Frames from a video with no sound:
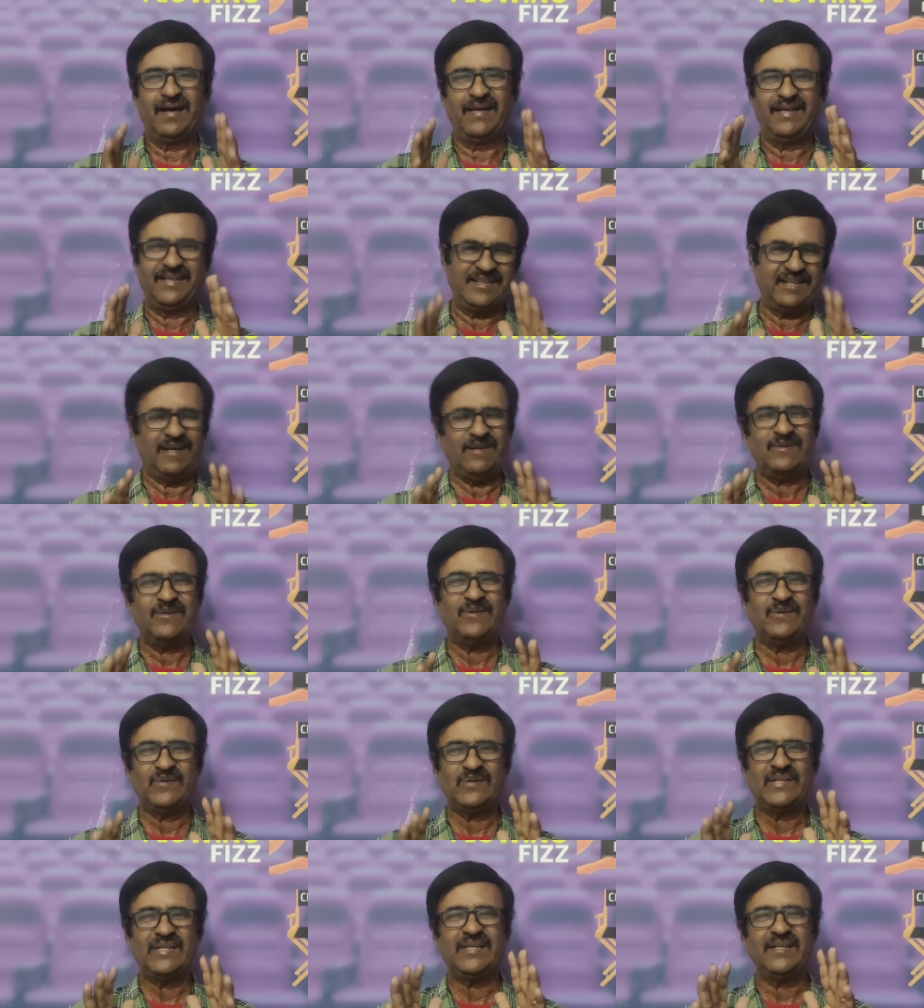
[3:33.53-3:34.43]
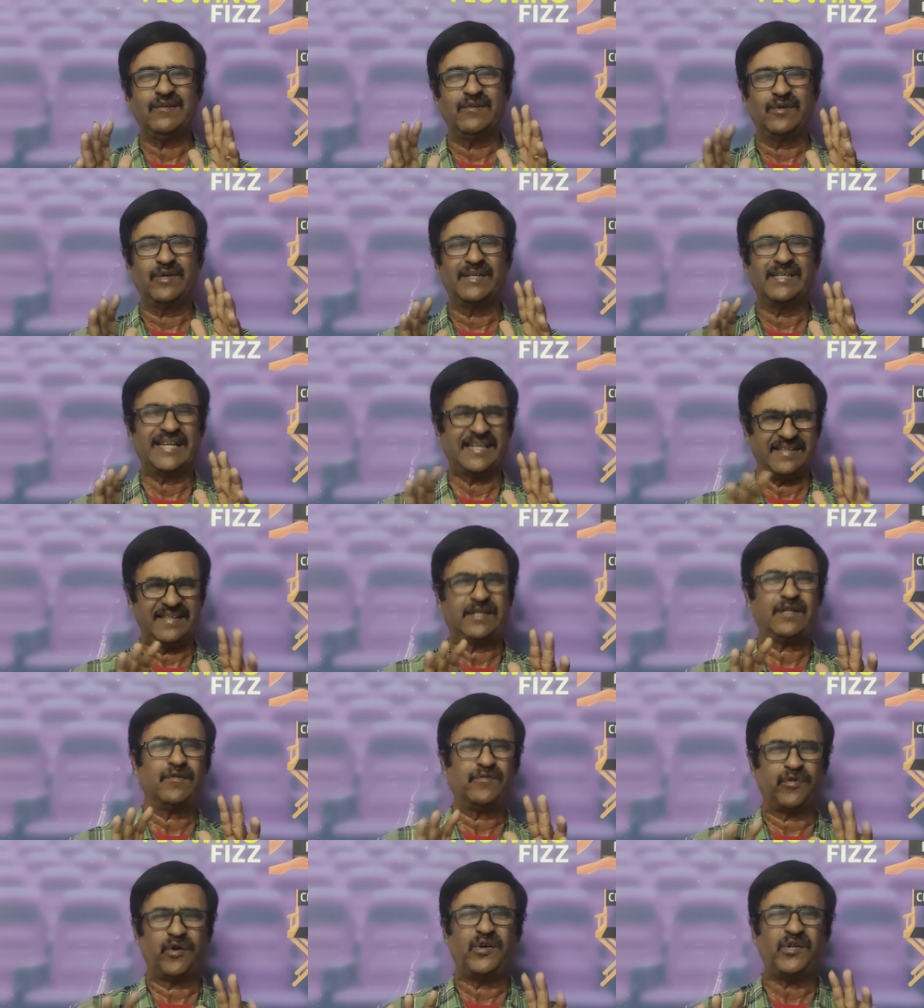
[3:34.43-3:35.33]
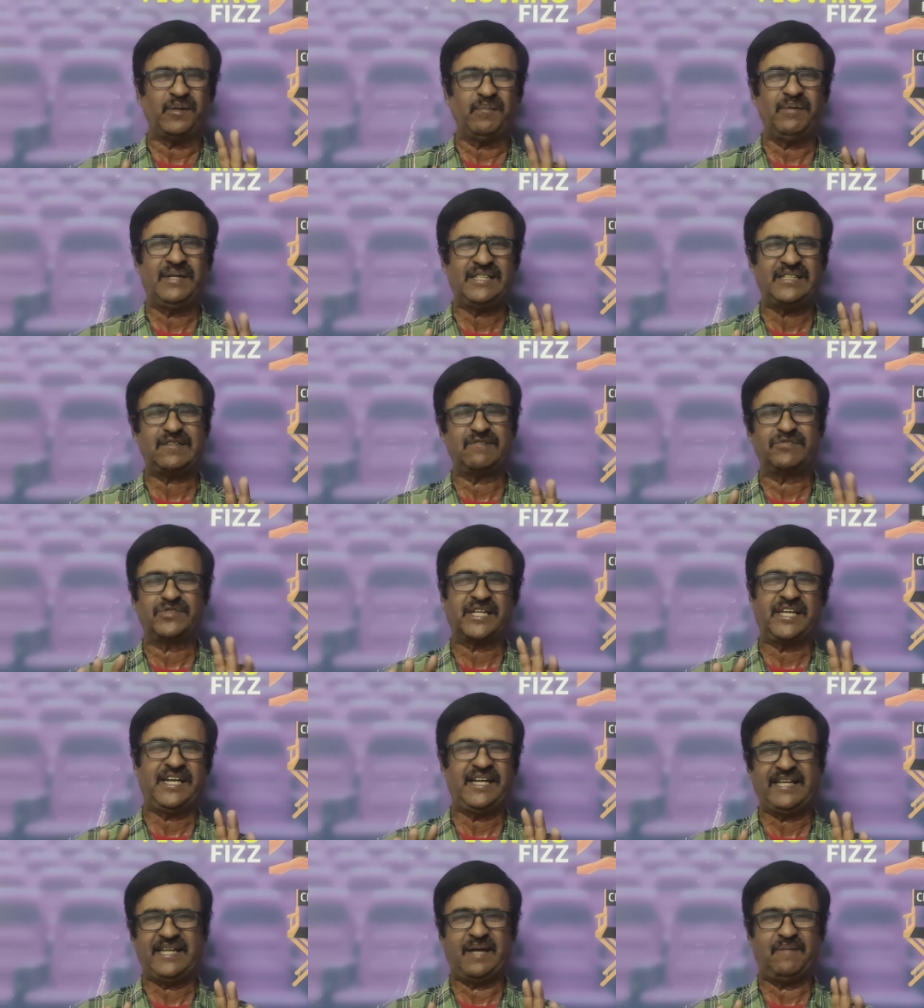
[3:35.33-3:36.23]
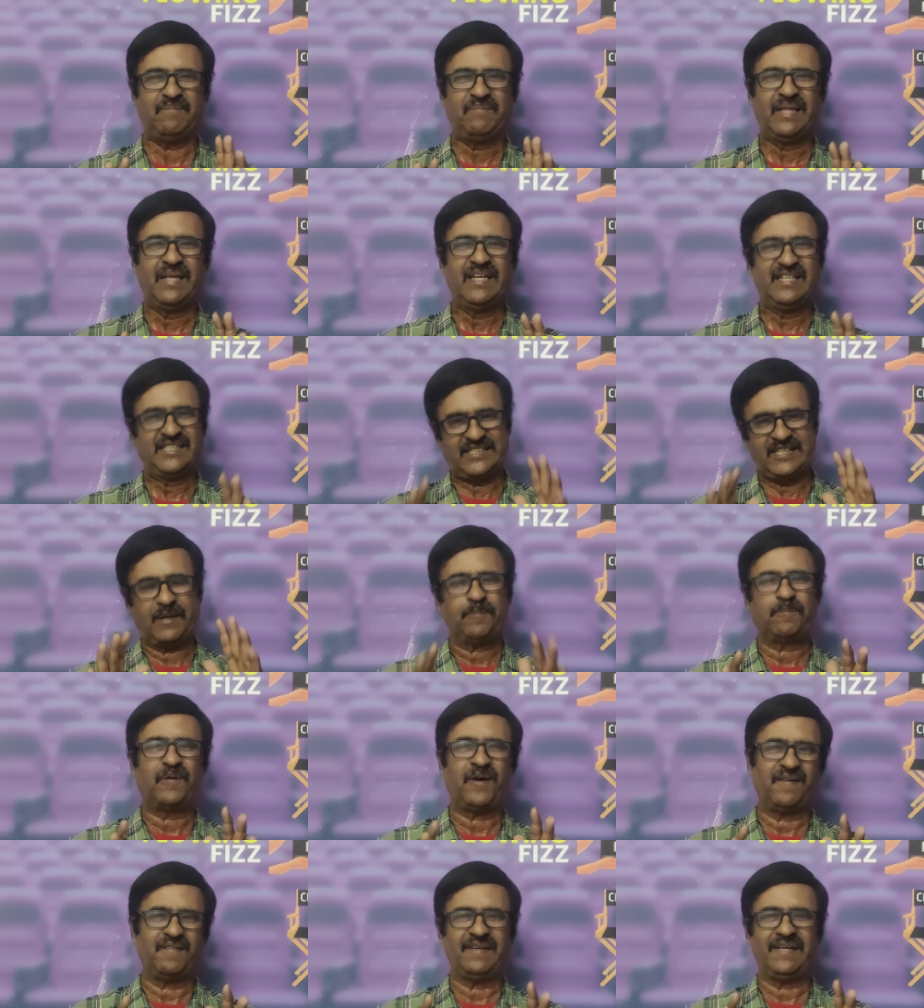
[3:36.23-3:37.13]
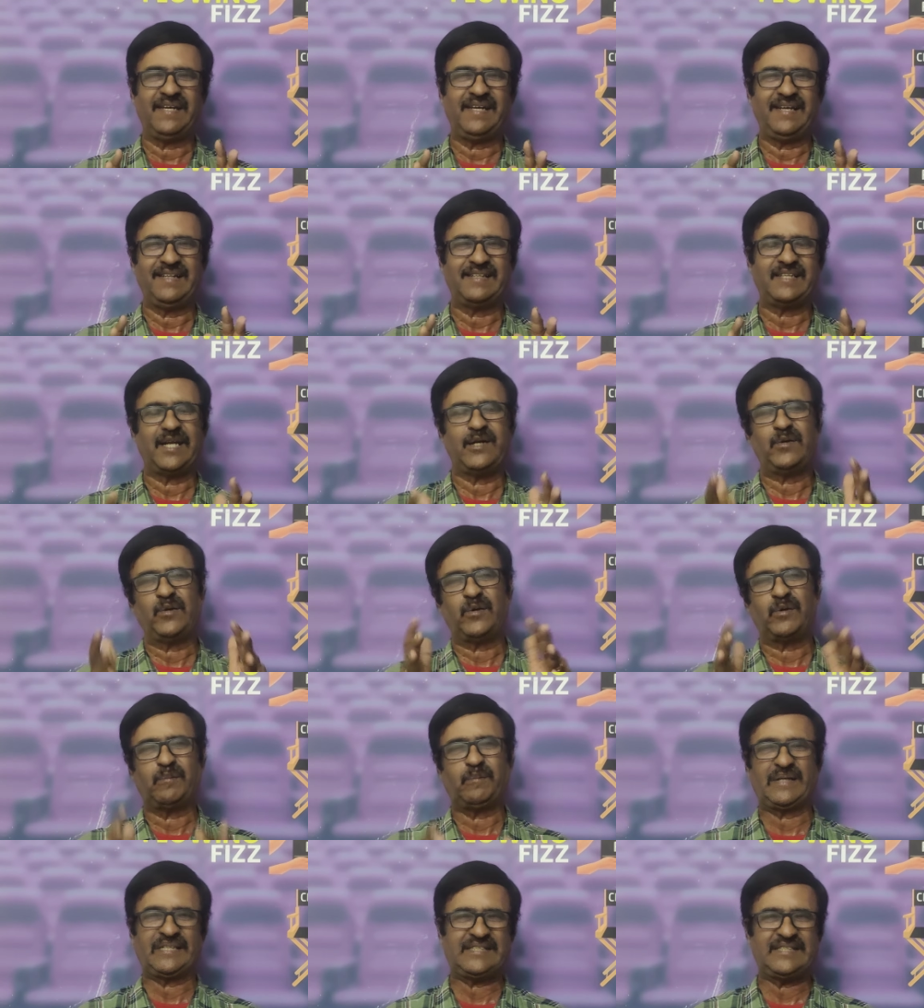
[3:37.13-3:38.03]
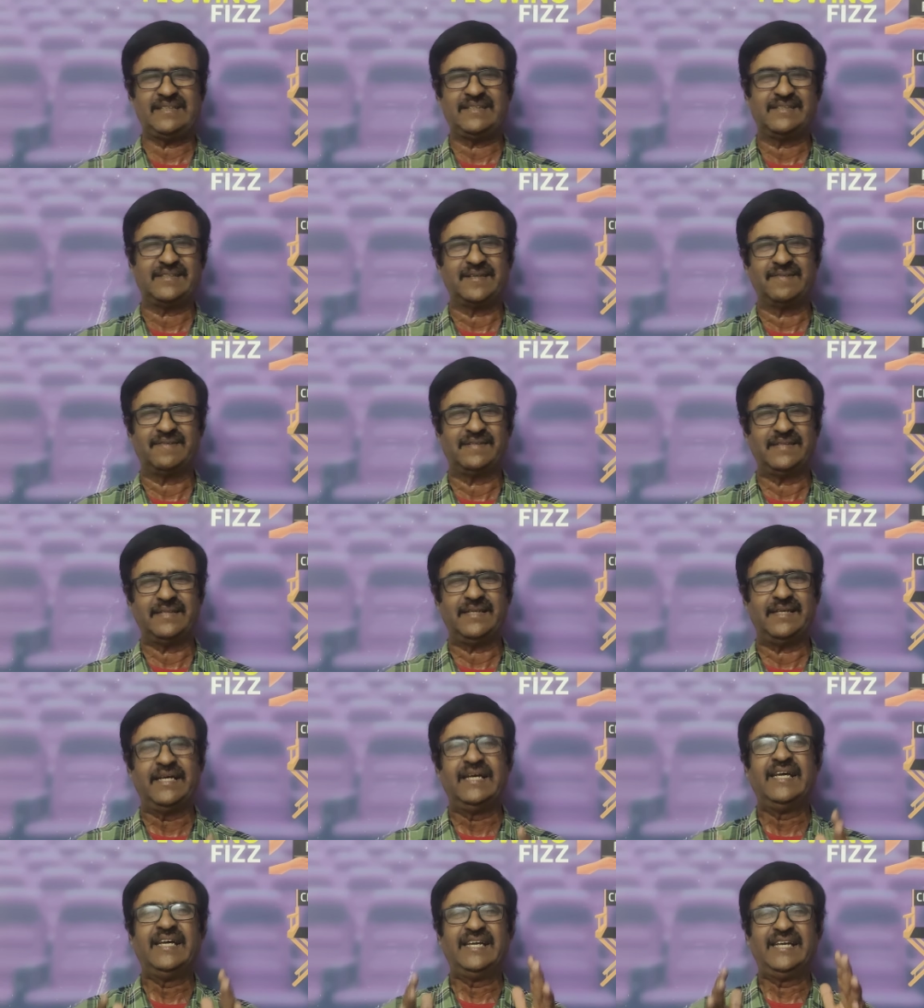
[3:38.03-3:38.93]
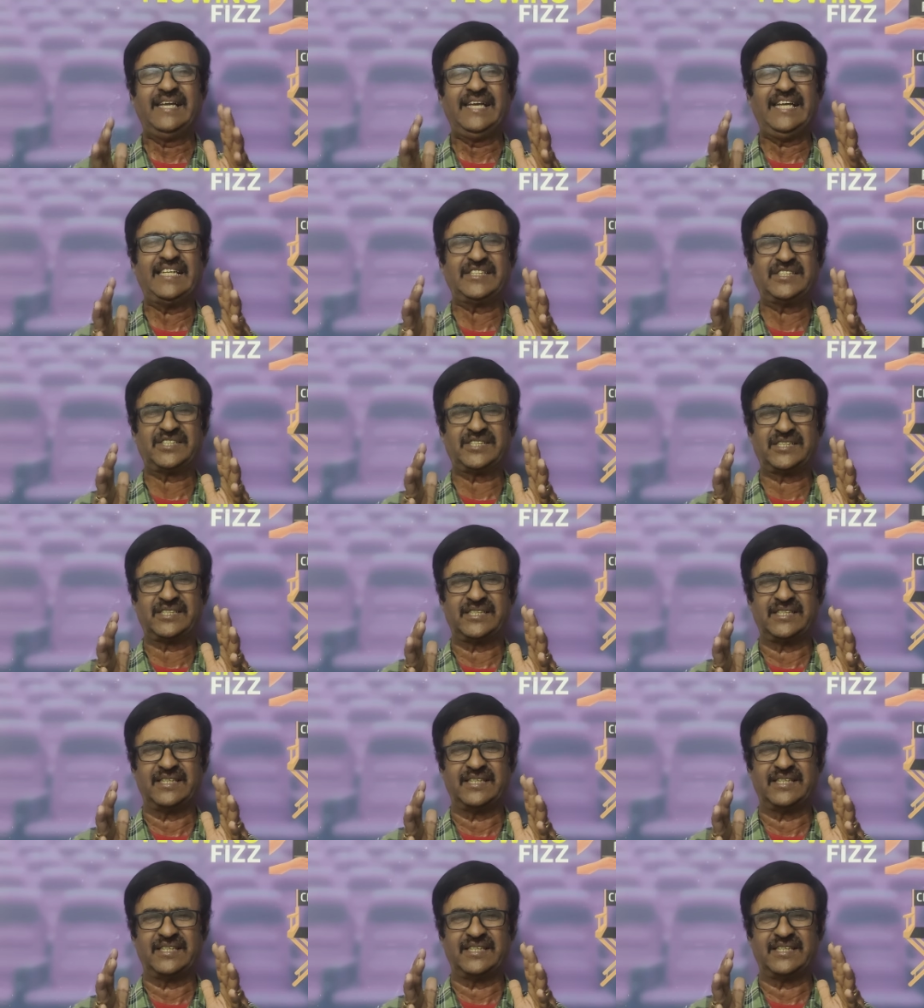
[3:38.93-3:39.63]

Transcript: இருந்தாலும் வந்து ஒரு கிட்டத்தட்ட ஃபார்ட்டி மினிட்ஸ் ஆஃப் ஸ்க்ரீன் டைம் சிறப்பாகவே தன்னோட ப்ரெசன்ஸை வந்து இஎஸ்